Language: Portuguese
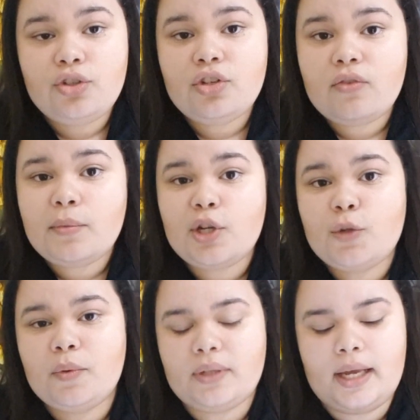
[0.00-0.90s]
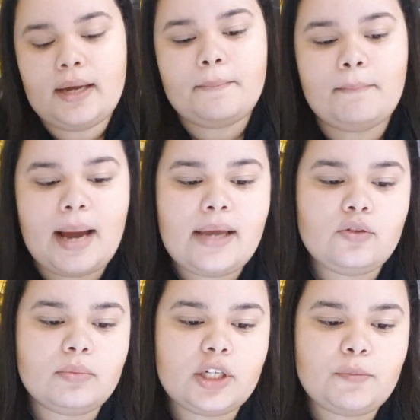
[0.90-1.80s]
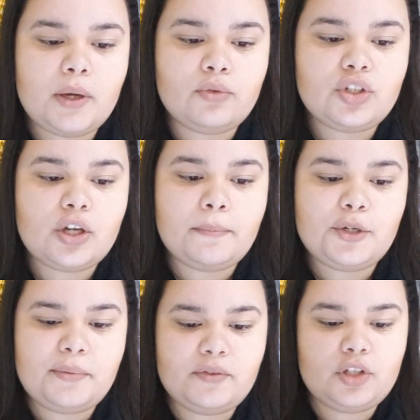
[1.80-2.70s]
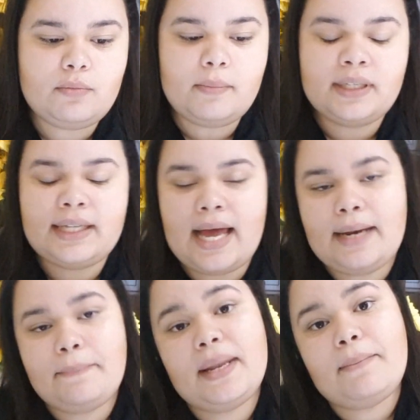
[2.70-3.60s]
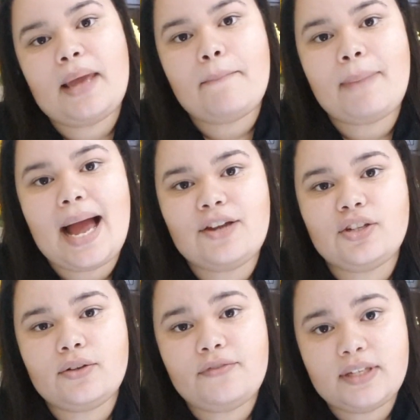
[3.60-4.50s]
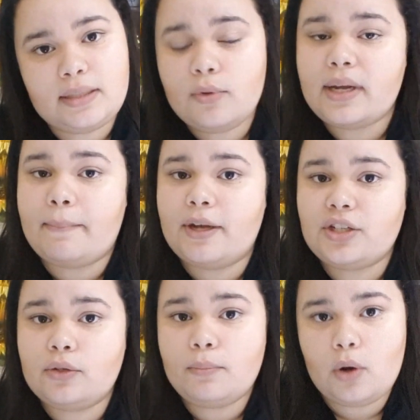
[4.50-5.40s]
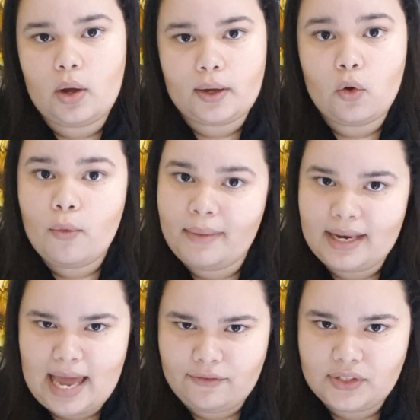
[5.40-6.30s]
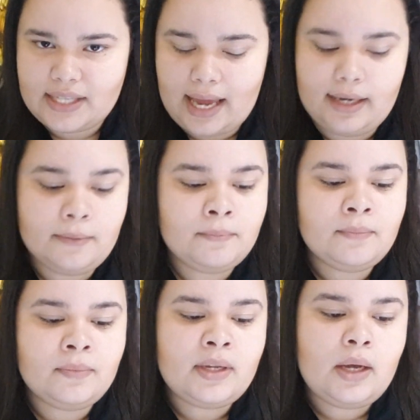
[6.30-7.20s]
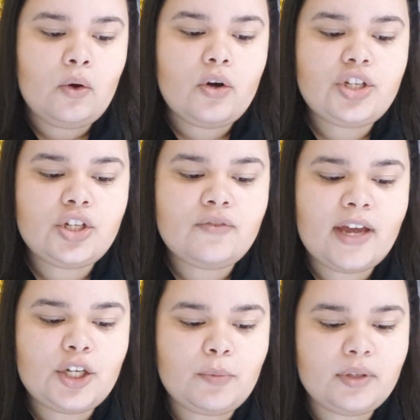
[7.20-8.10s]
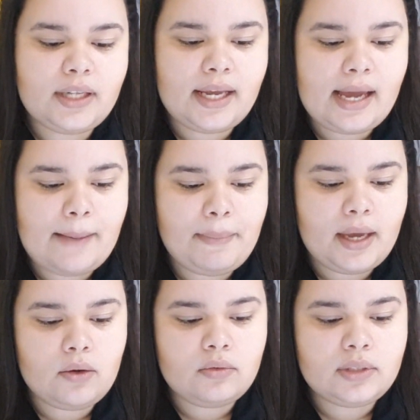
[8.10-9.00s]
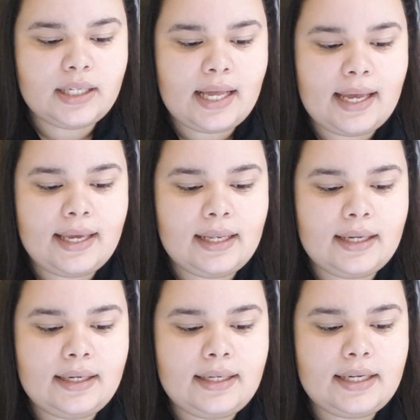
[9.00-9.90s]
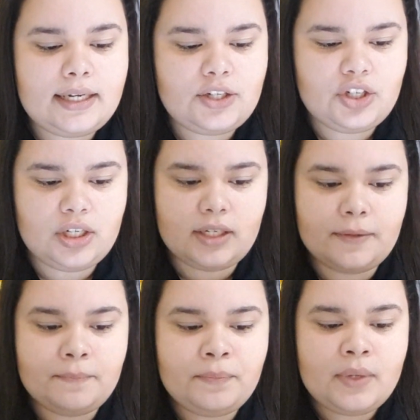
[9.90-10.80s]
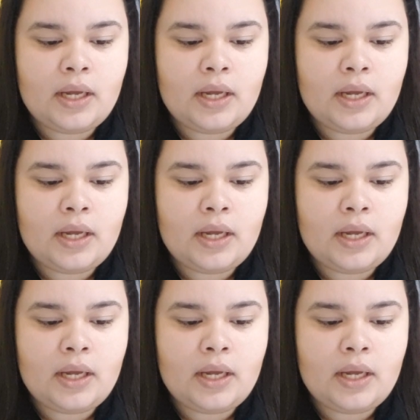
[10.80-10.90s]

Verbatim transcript: Hoje nós vamos responder mais uma das perguntas que eu pedi para vocês me mandarem pela minha página do Facebook, a página do blog Gourmet Lifestyle. Hoje a gente vai responder a pergunta da Elaine Cristina.